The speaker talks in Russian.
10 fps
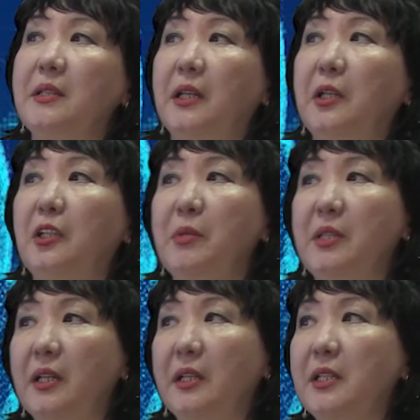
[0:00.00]
с открытым
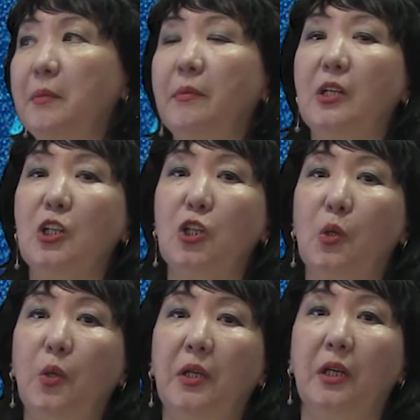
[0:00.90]
сердцем,
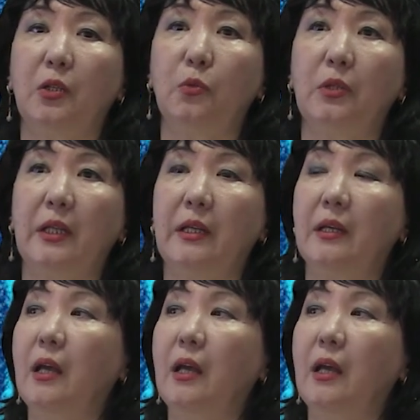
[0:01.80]
широкой натурой,